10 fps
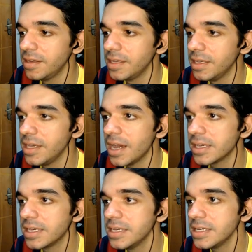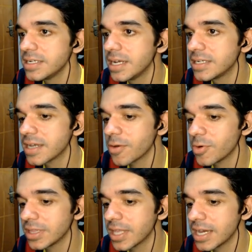E aqui, gente, o que
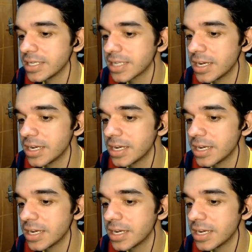acontece?